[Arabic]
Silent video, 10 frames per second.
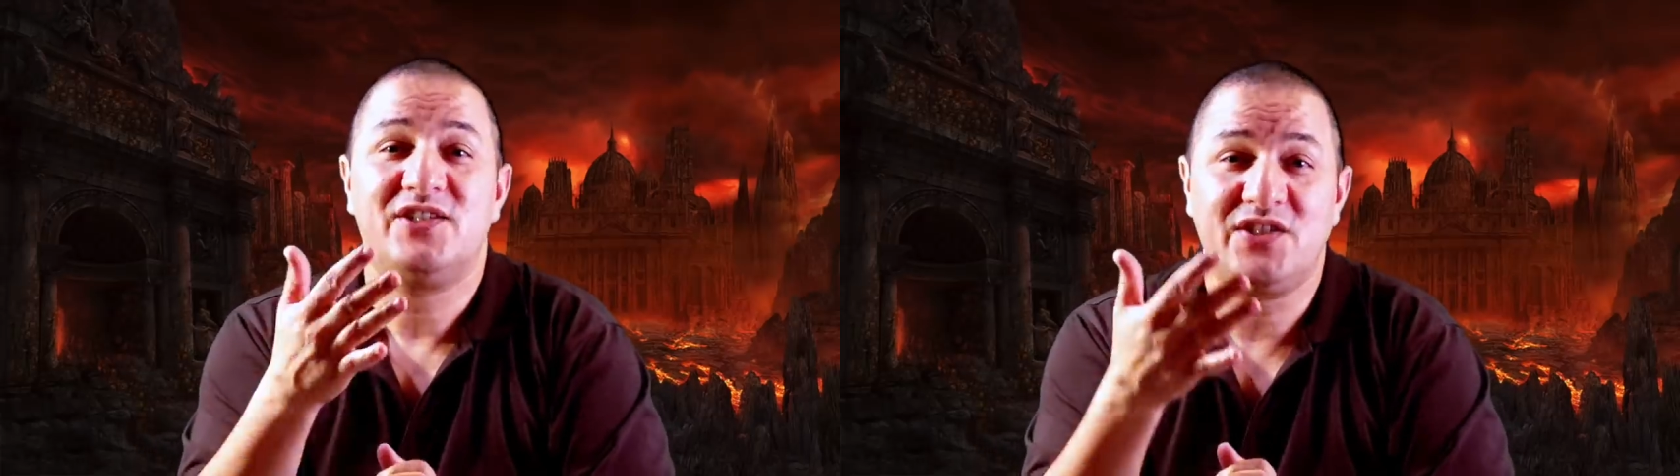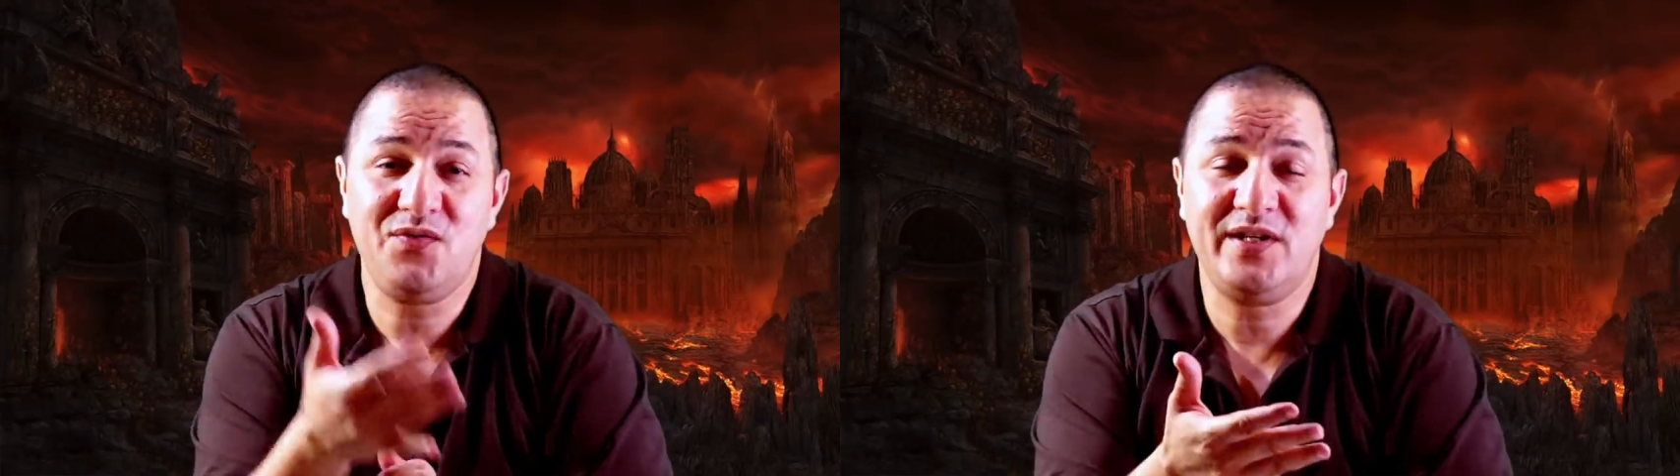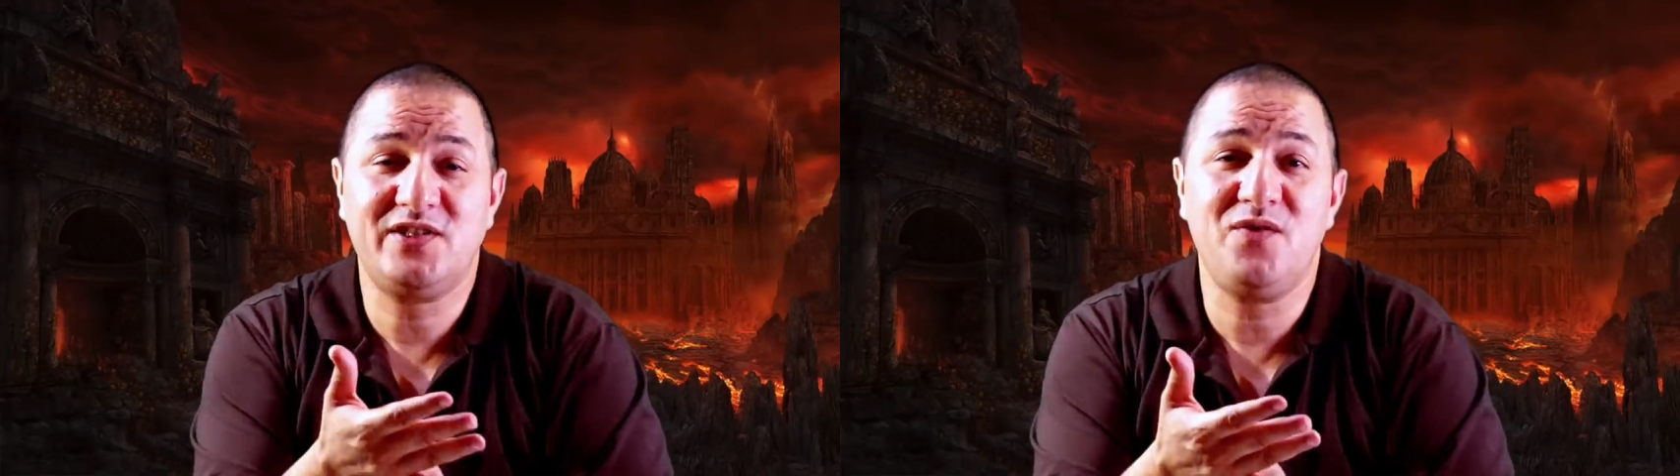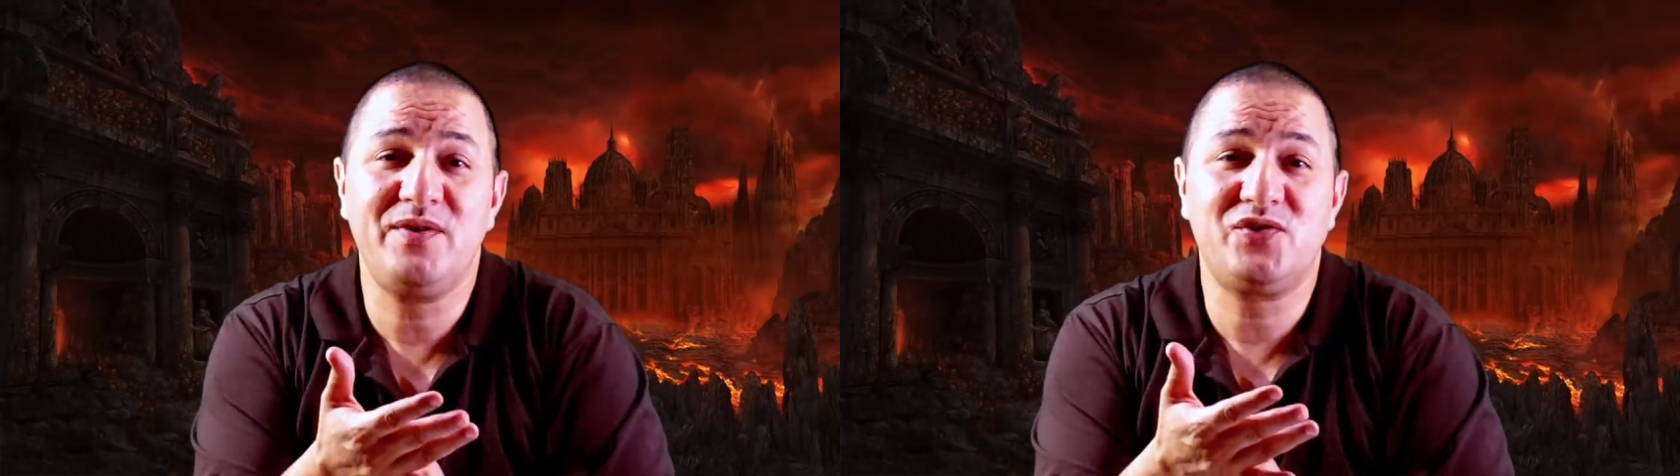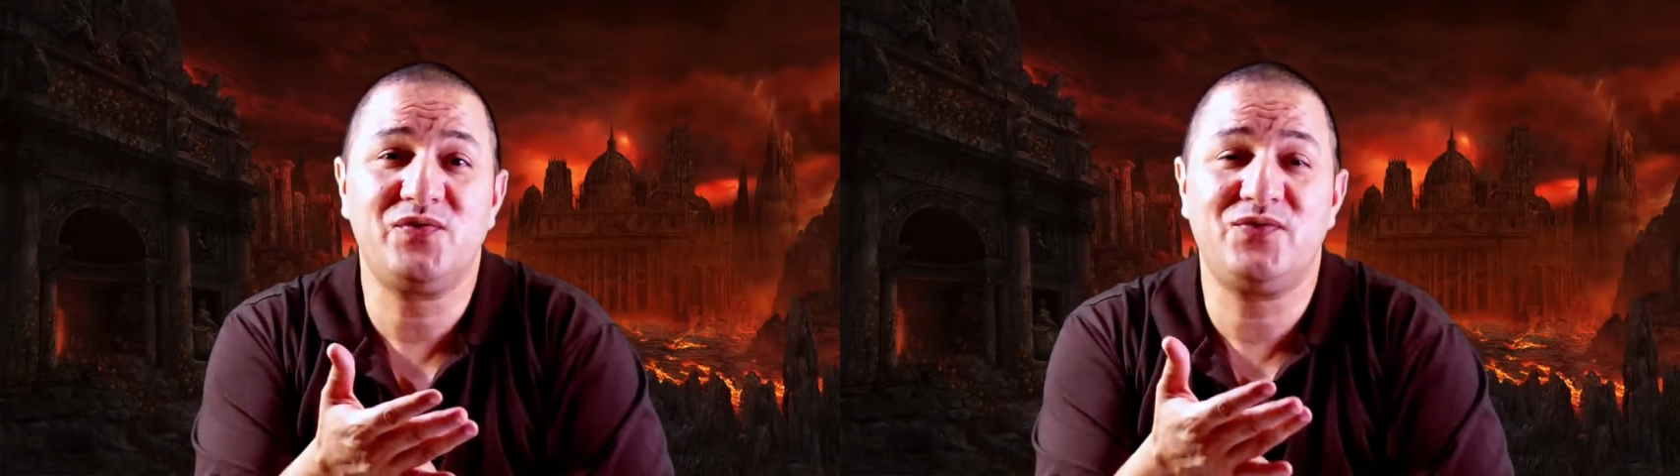جاو حتى هما
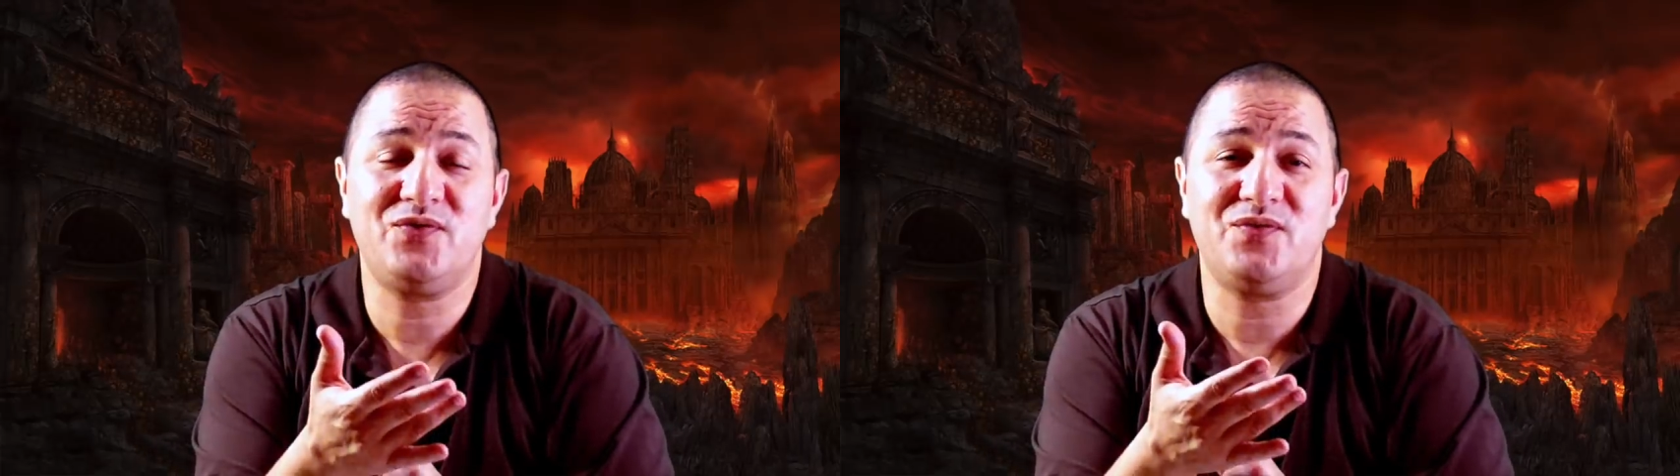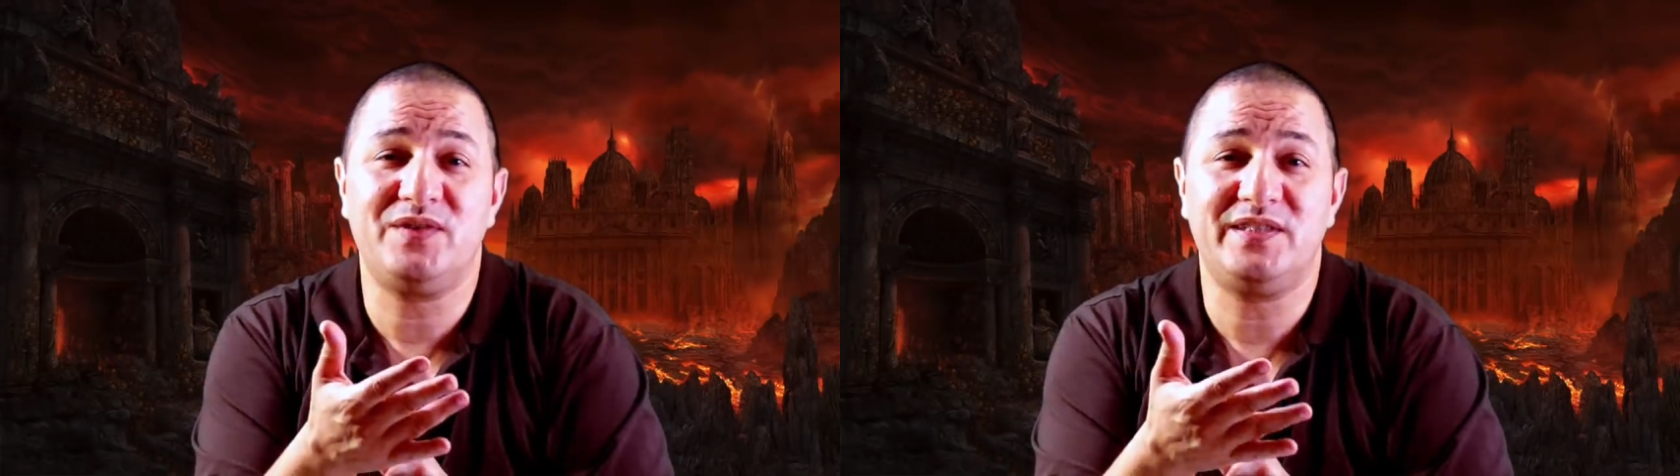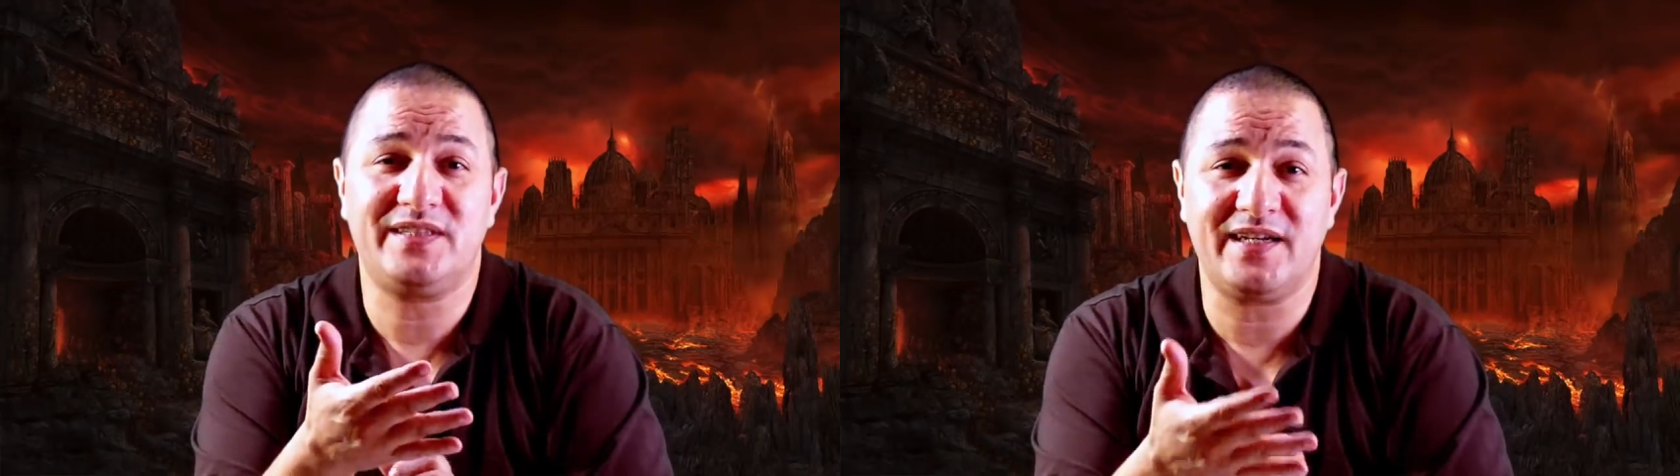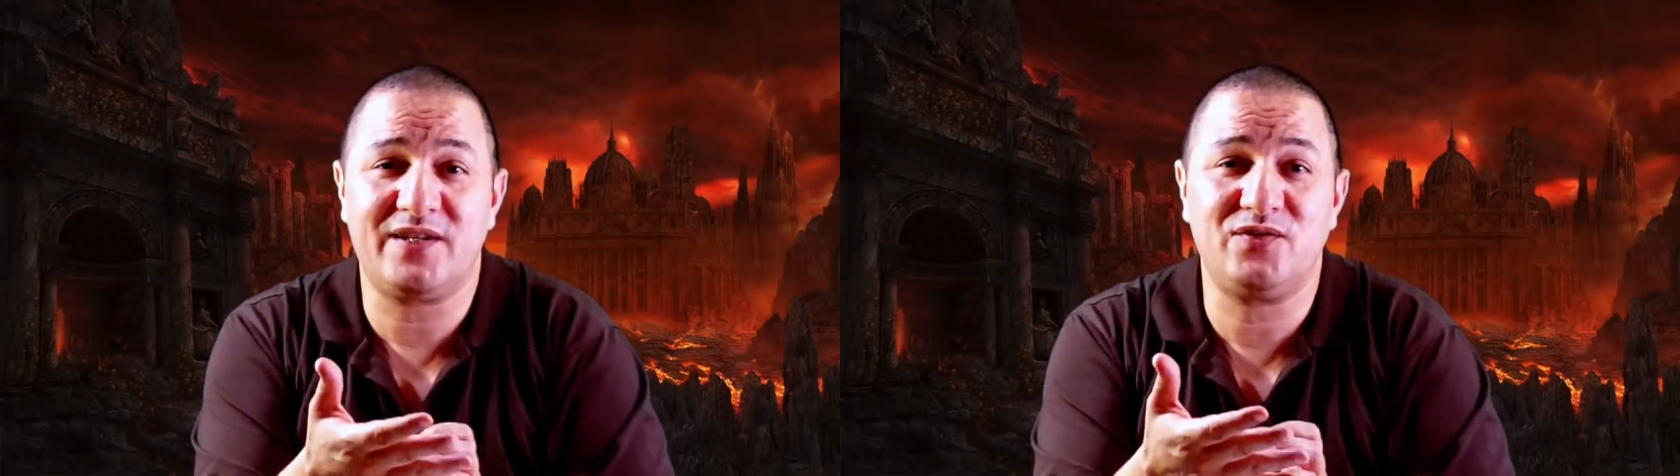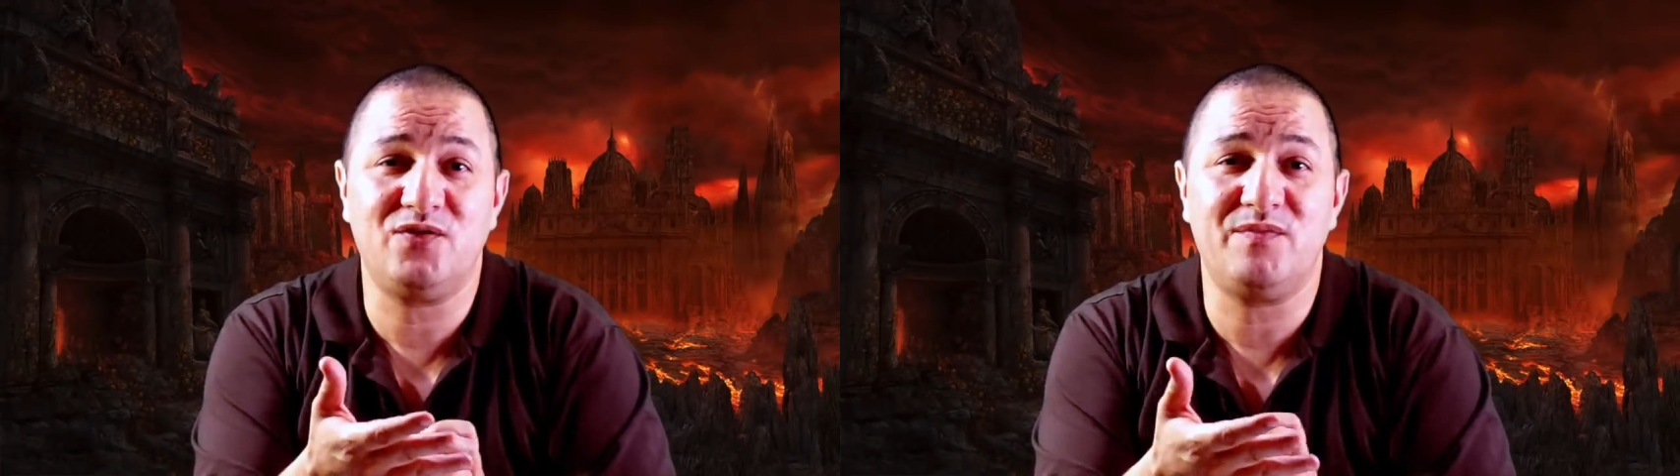يشوفوا يتاكدوا